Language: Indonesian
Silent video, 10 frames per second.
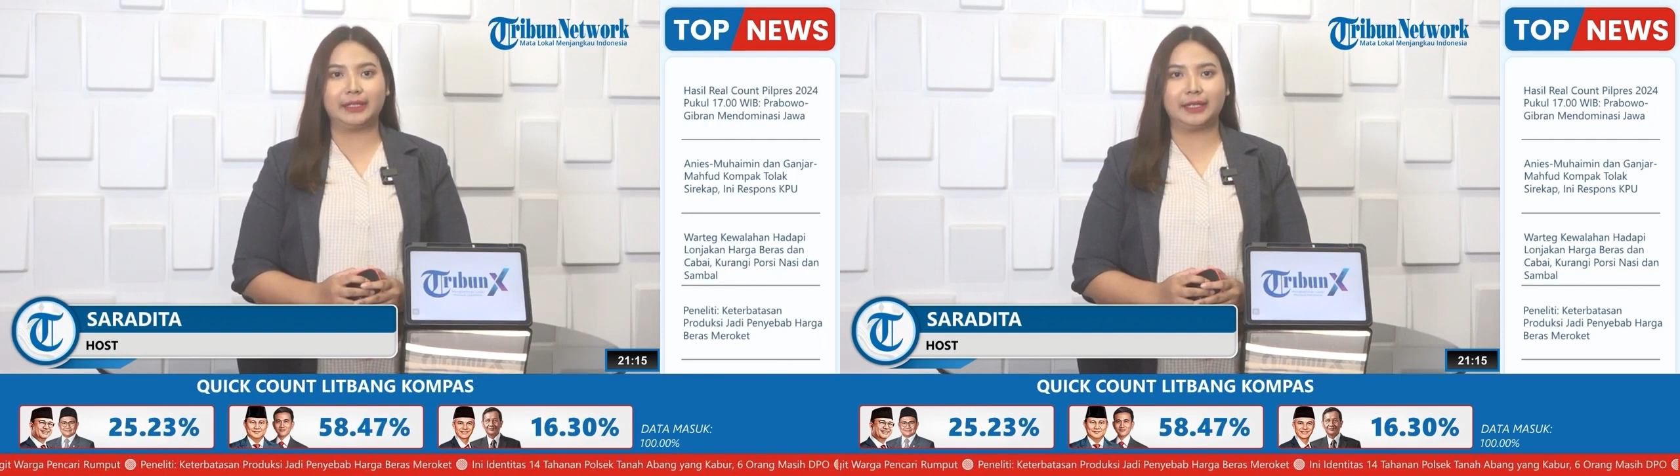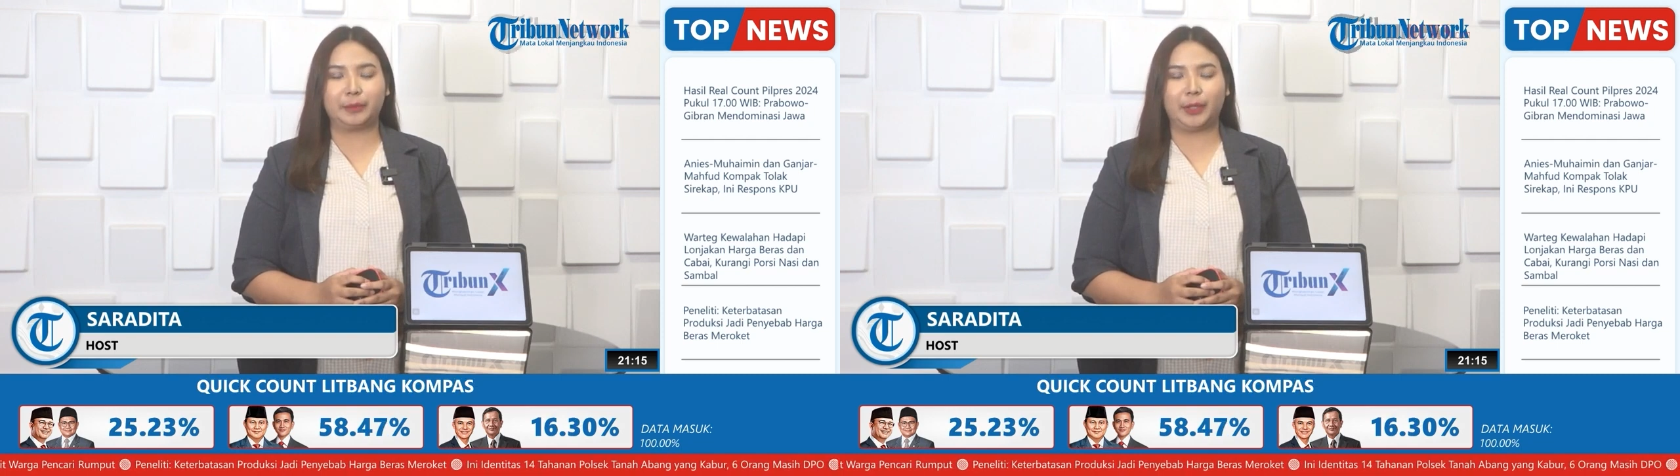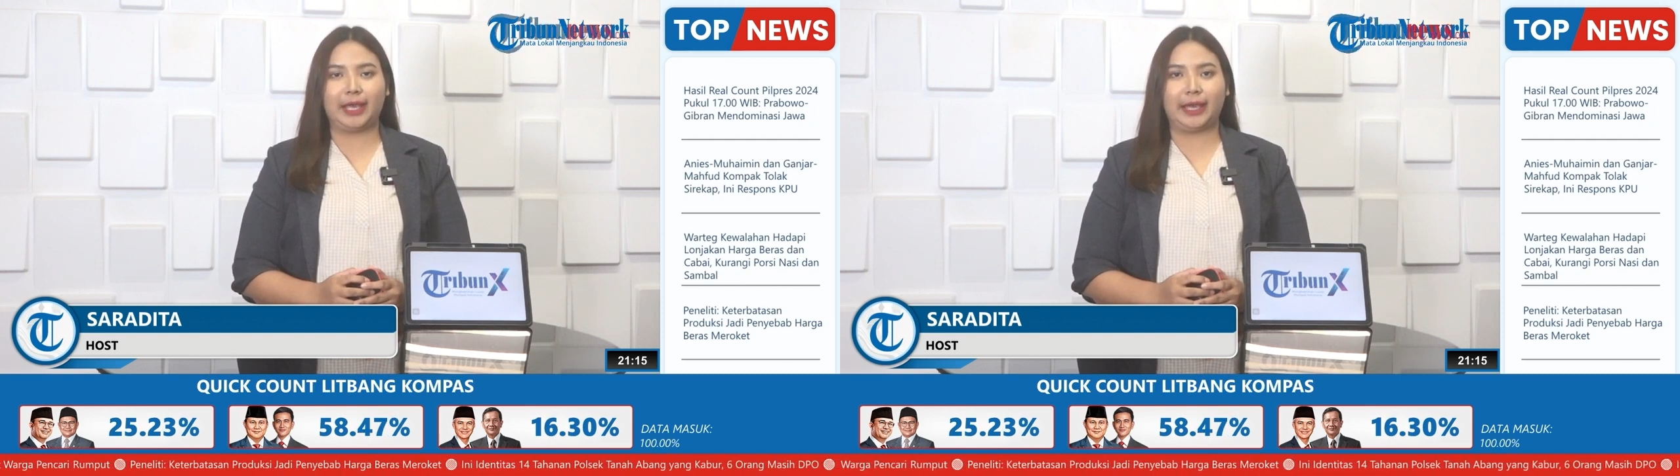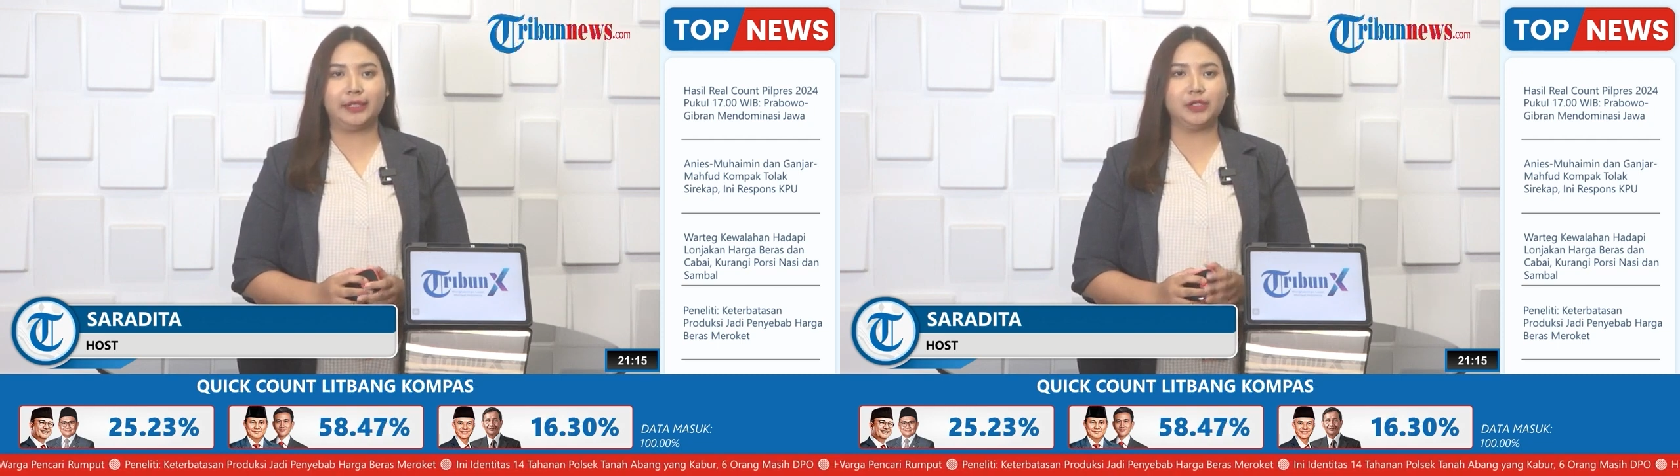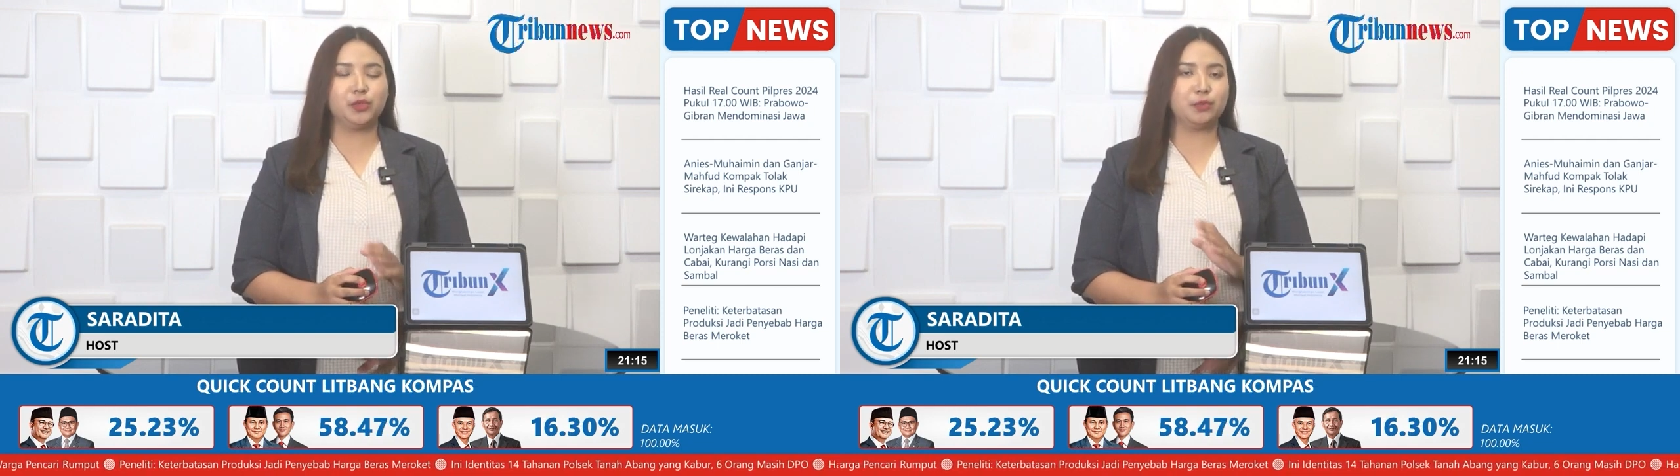dan
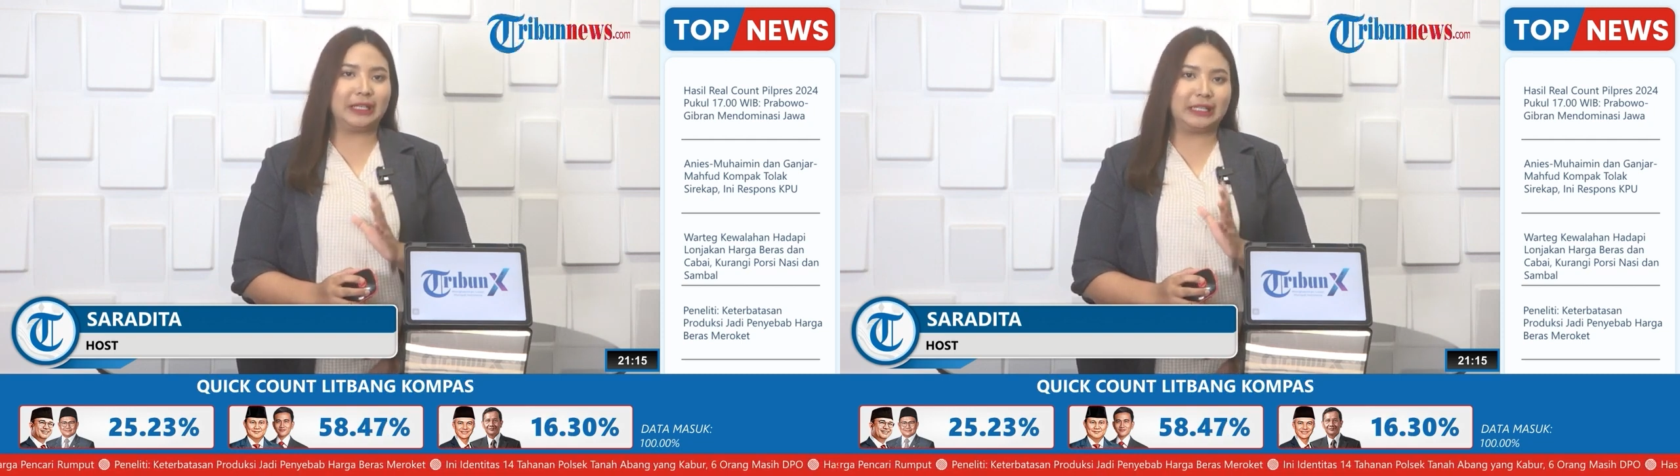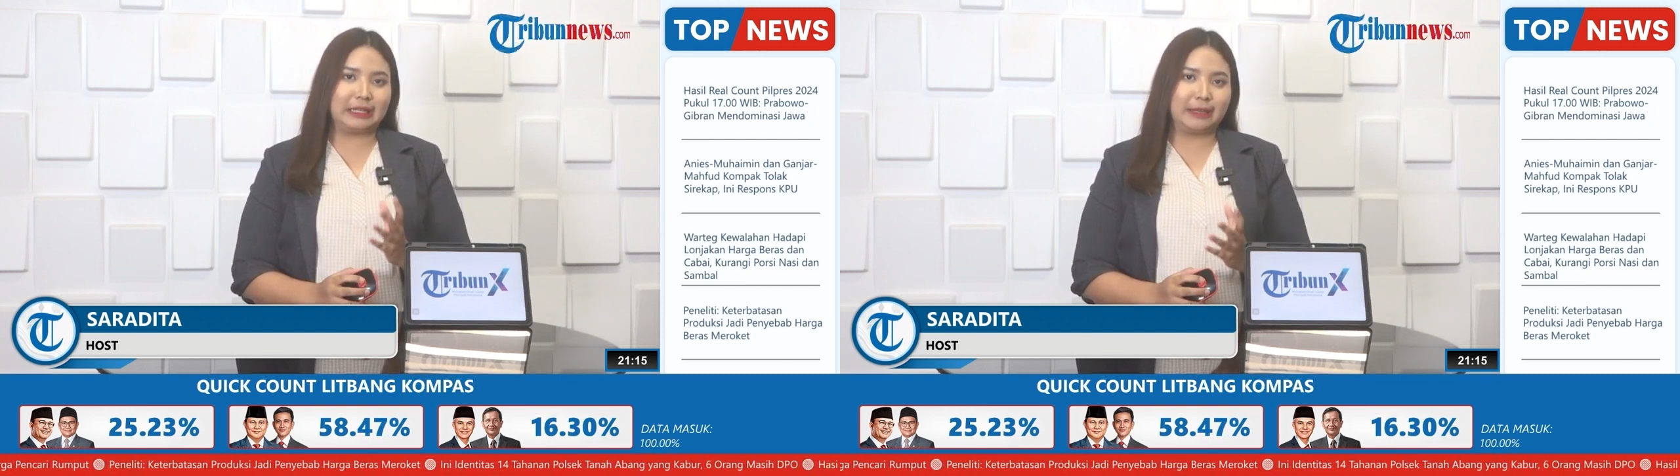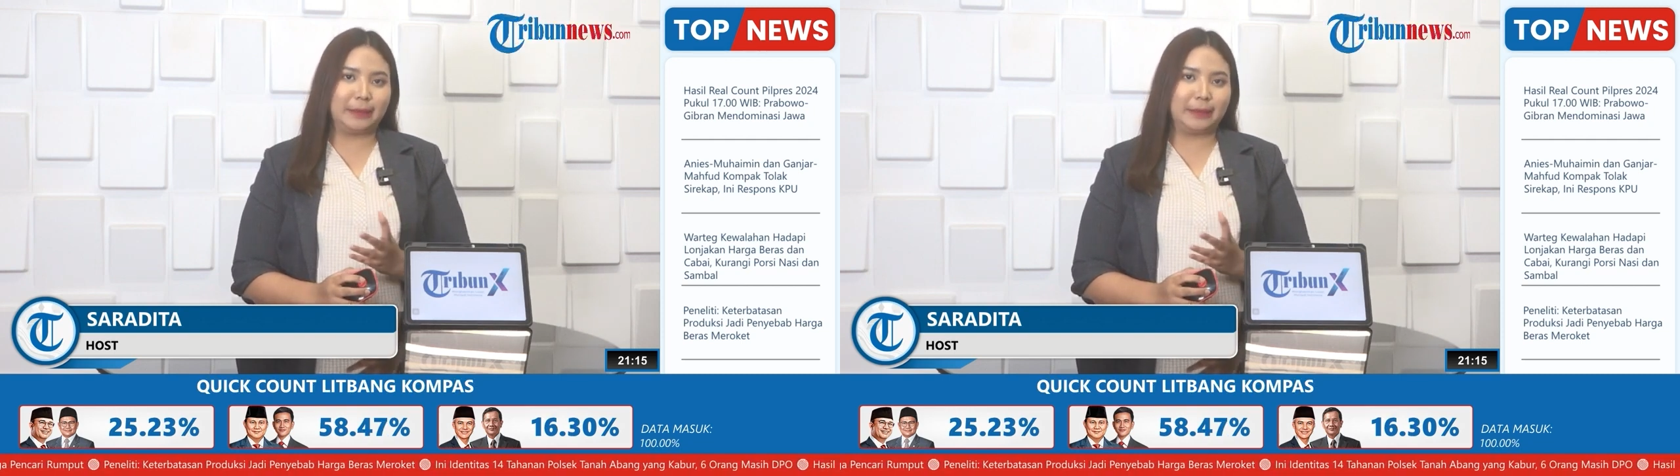PKS menggelar